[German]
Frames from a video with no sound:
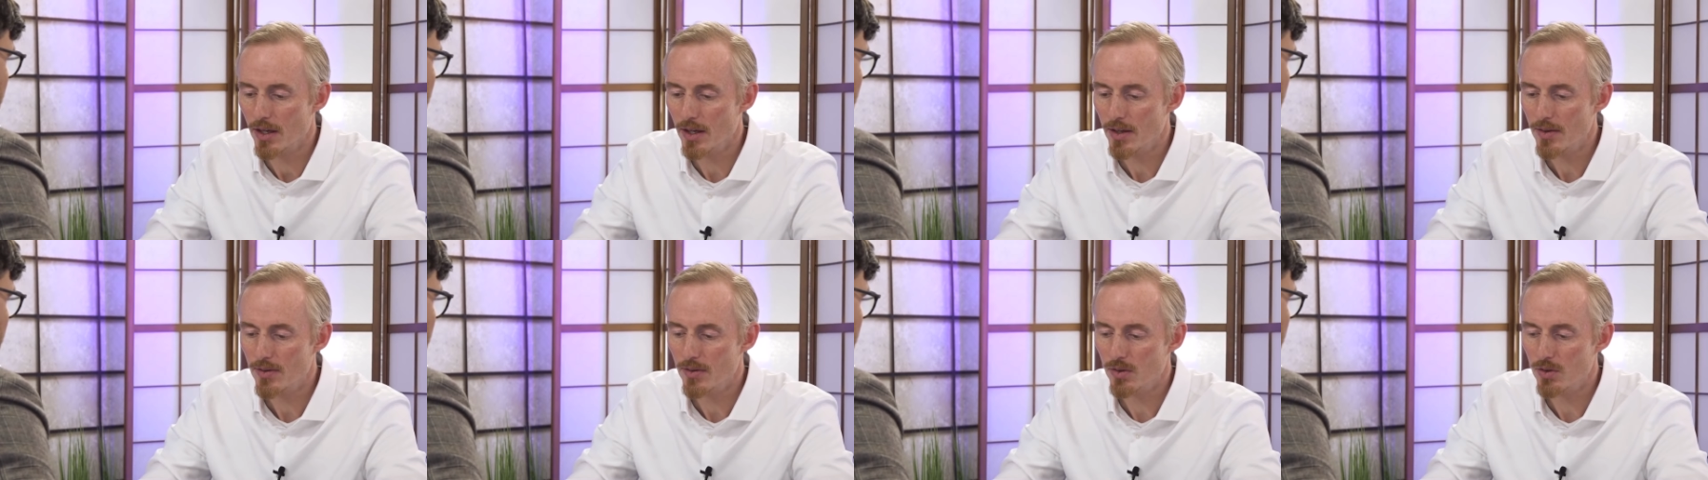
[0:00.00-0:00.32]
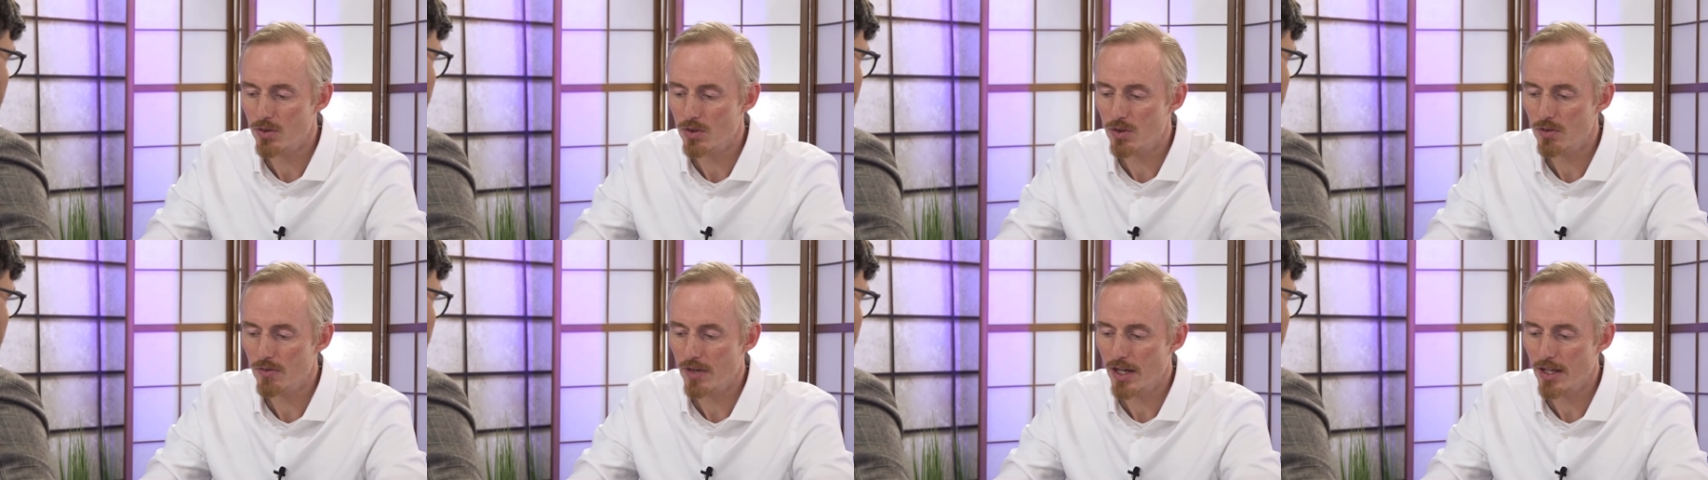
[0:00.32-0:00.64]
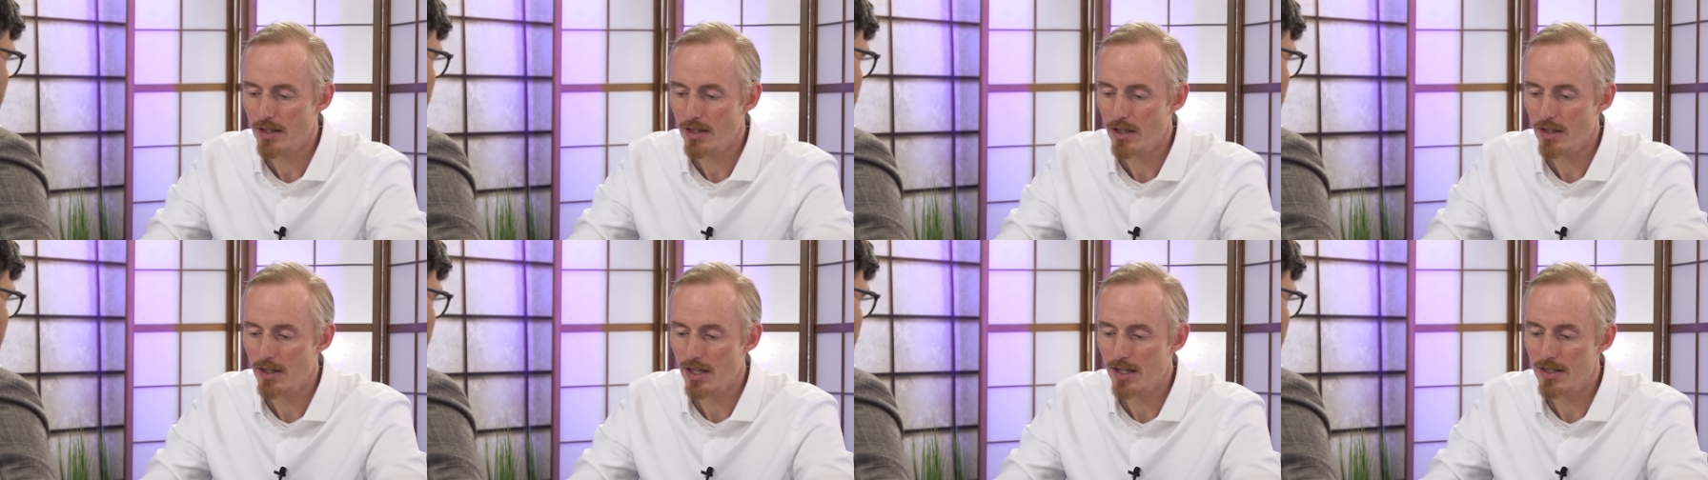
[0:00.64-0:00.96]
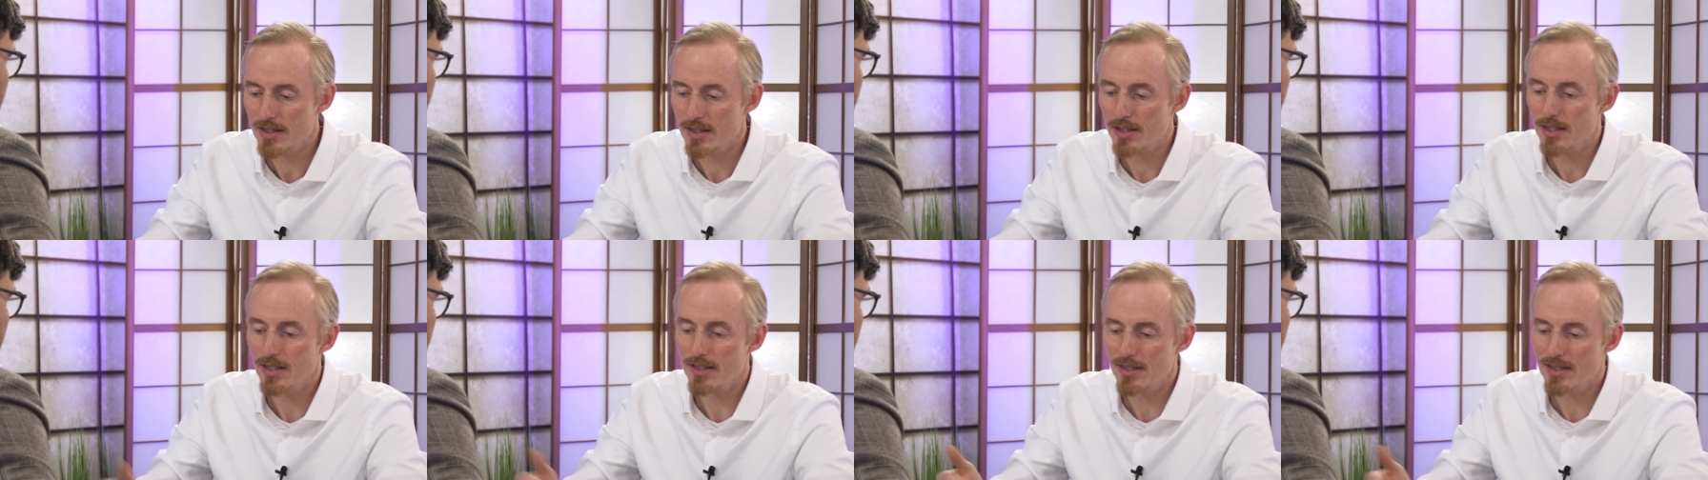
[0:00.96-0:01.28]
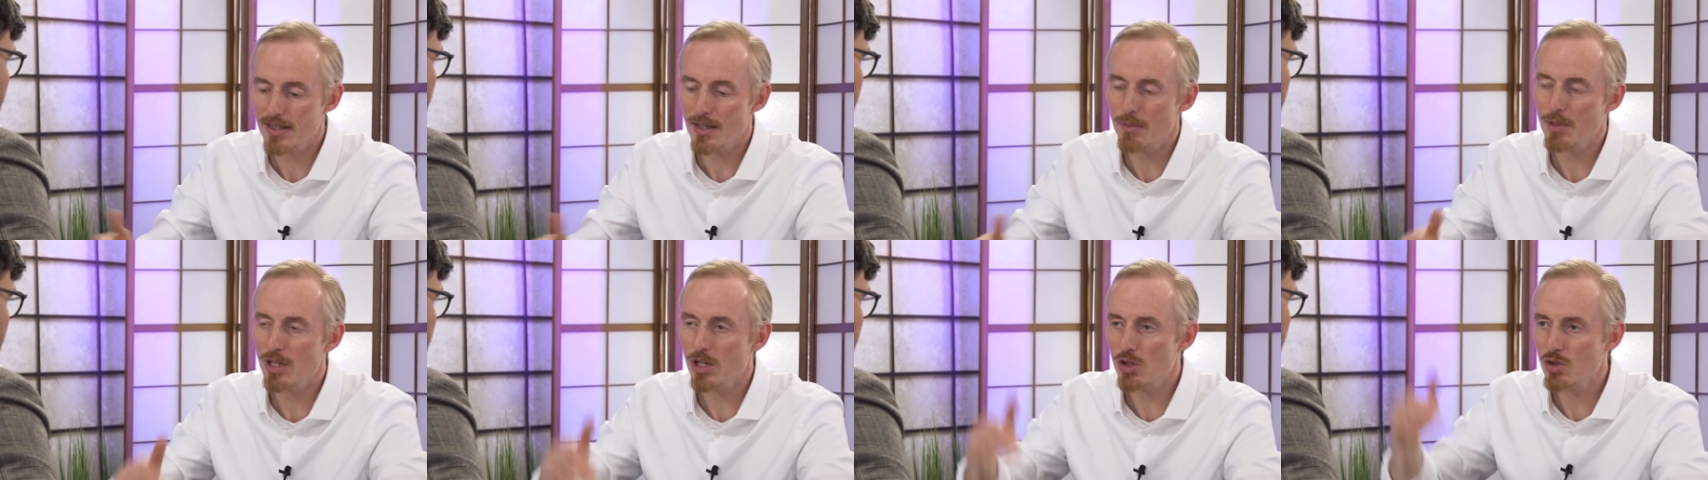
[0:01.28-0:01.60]
ja, und so weiter. Das, das
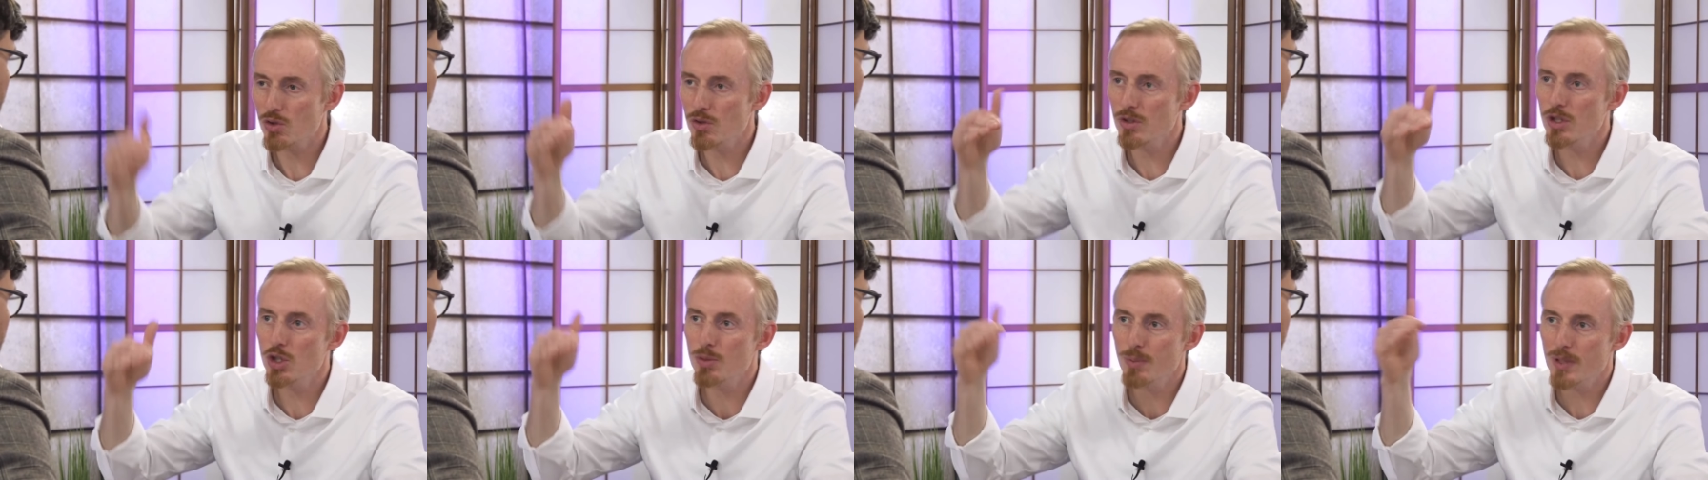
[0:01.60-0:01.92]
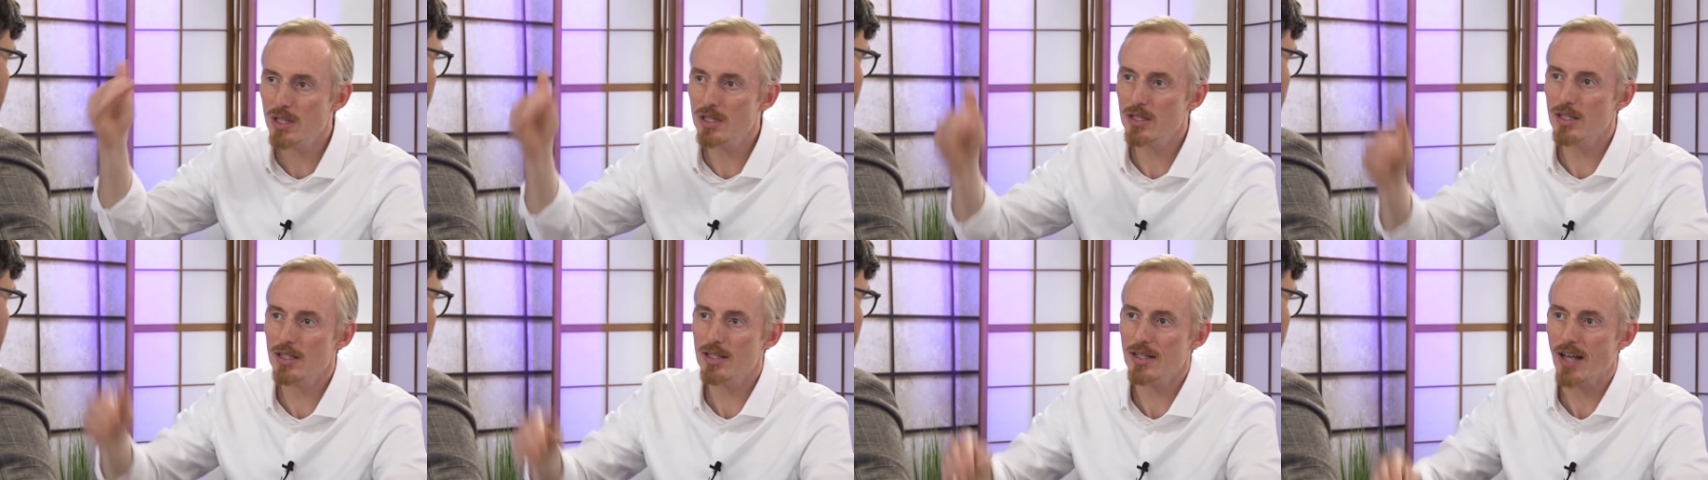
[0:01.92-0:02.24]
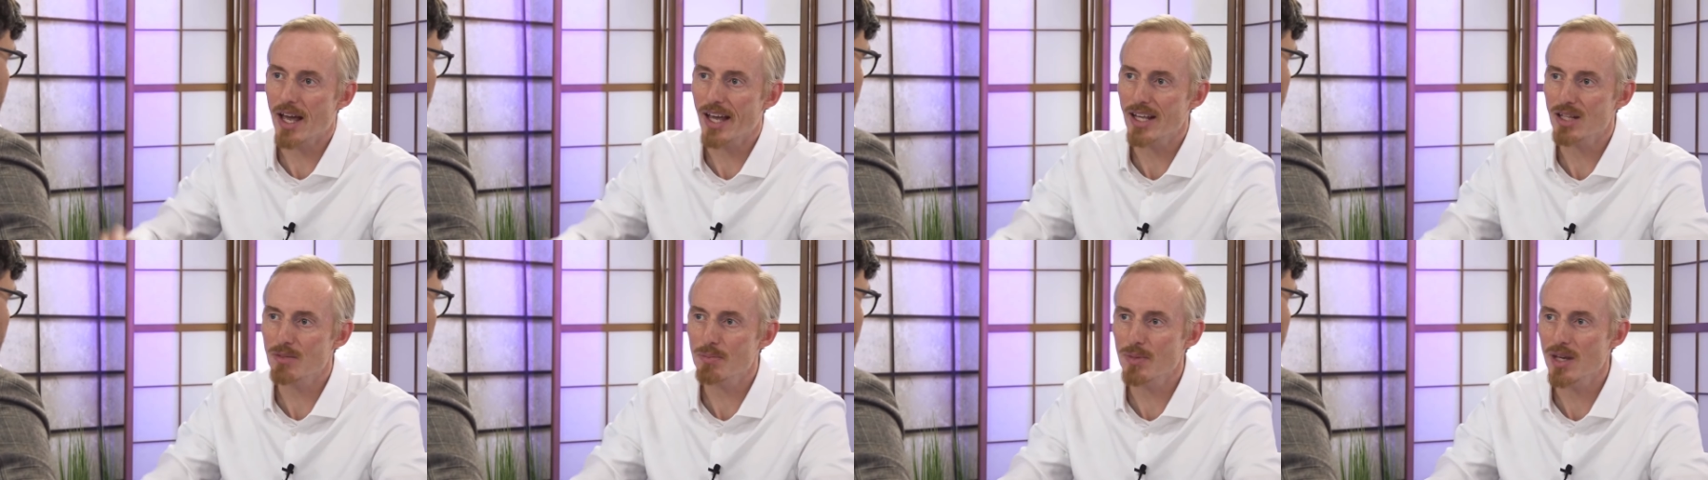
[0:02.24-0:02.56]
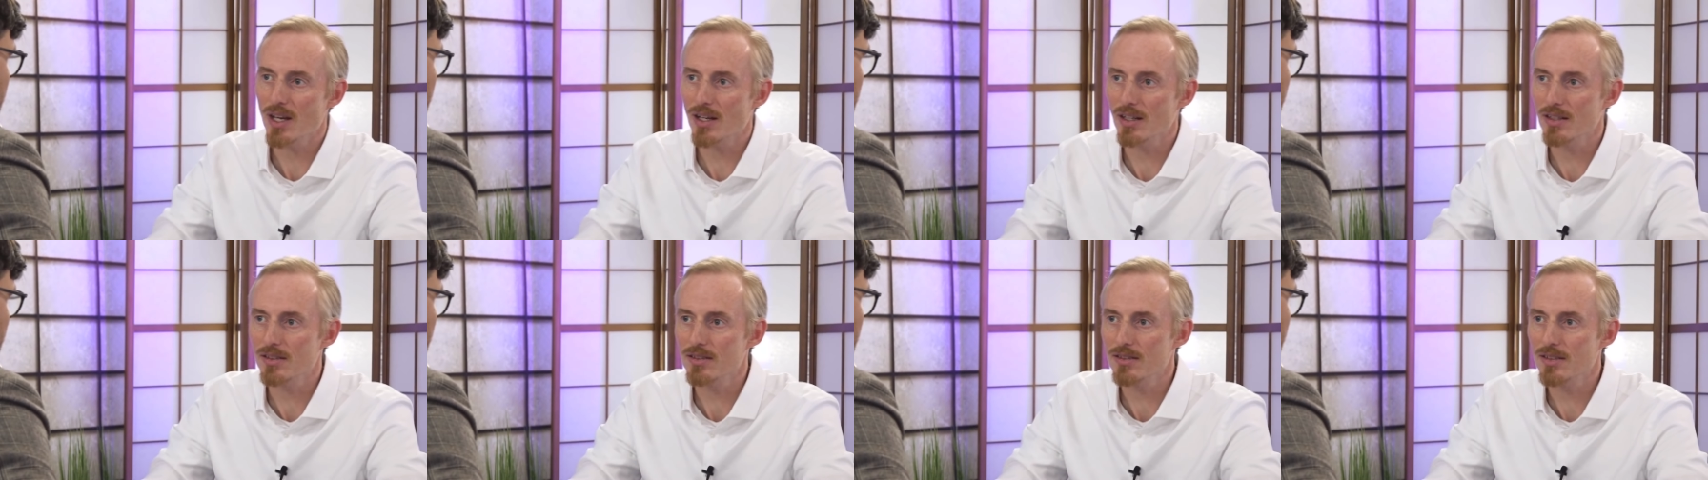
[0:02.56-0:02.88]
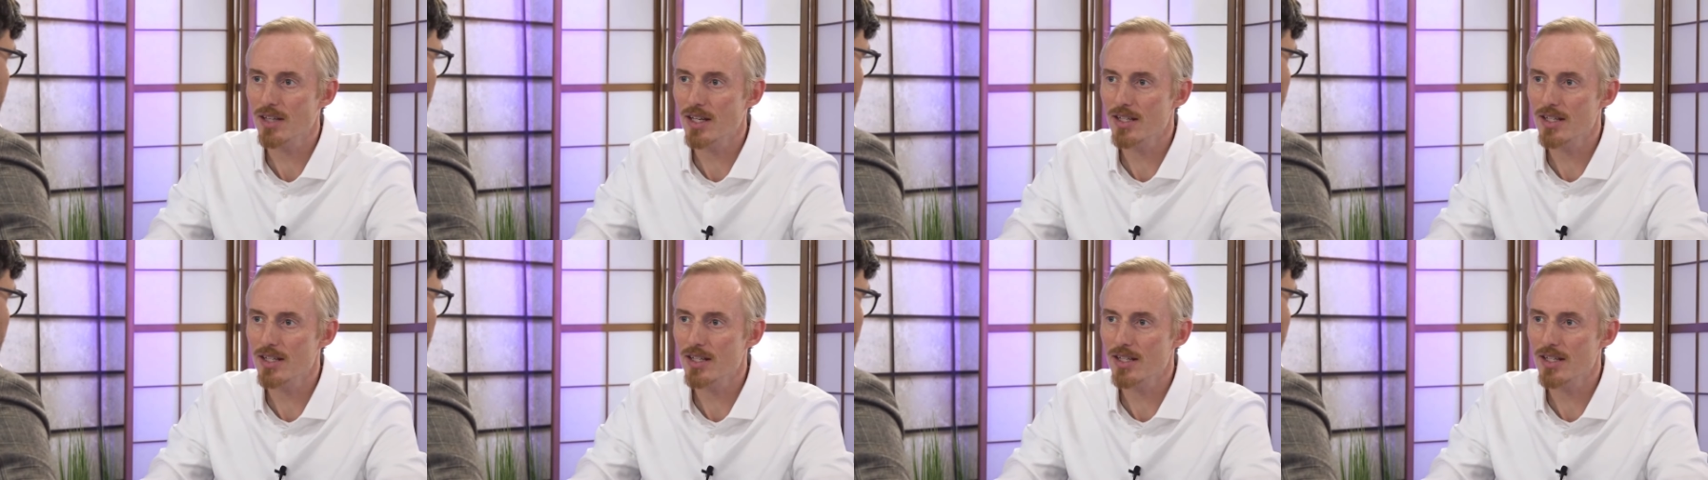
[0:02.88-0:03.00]
ist aber dann schon die Spitze des Eisberges.